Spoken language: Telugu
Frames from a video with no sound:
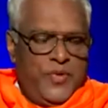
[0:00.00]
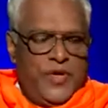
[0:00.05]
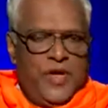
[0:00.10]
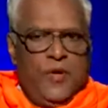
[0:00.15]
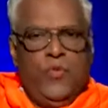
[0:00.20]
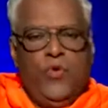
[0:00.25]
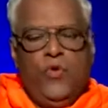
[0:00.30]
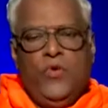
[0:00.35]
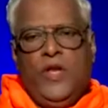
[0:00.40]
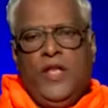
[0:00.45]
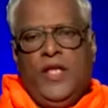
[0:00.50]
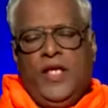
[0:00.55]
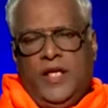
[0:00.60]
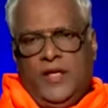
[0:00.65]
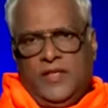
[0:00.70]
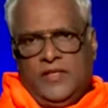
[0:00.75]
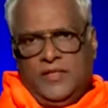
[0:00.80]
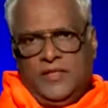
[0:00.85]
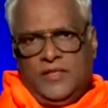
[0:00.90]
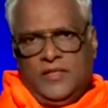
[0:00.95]
ప్రభువుని
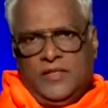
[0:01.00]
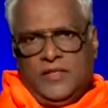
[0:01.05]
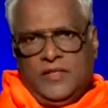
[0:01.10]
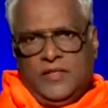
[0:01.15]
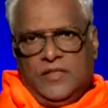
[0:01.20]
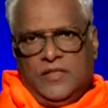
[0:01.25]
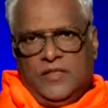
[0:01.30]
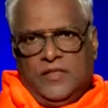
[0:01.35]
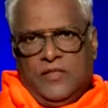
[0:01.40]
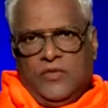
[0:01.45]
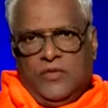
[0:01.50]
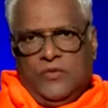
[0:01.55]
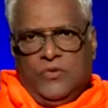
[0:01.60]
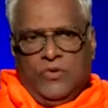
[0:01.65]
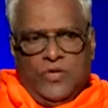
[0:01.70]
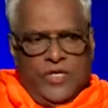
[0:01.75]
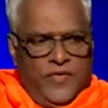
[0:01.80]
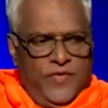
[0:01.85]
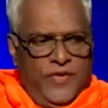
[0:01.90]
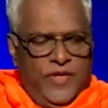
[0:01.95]

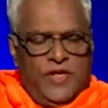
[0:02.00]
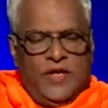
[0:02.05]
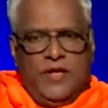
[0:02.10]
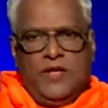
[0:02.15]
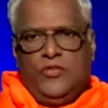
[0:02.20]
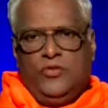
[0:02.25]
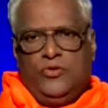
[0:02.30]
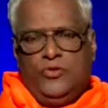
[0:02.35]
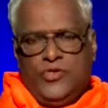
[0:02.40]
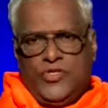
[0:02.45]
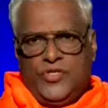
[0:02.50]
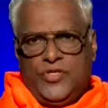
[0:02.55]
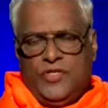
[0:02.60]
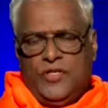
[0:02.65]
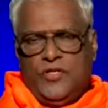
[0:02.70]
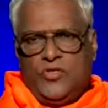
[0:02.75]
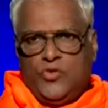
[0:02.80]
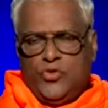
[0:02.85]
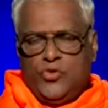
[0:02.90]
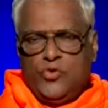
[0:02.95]
ఒక విధంగా
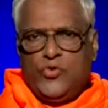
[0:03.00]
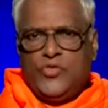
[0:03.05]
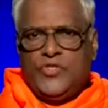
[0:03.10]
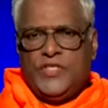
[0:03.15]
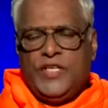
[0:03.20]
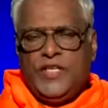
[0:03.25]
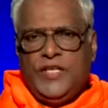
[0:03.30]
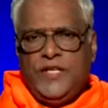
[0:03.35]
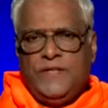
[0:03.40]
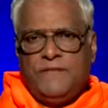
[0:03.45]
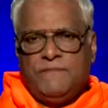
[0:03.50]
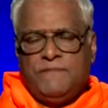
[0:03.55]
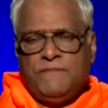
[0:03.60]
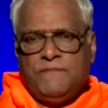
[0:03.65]
దృష్టిగా చూసి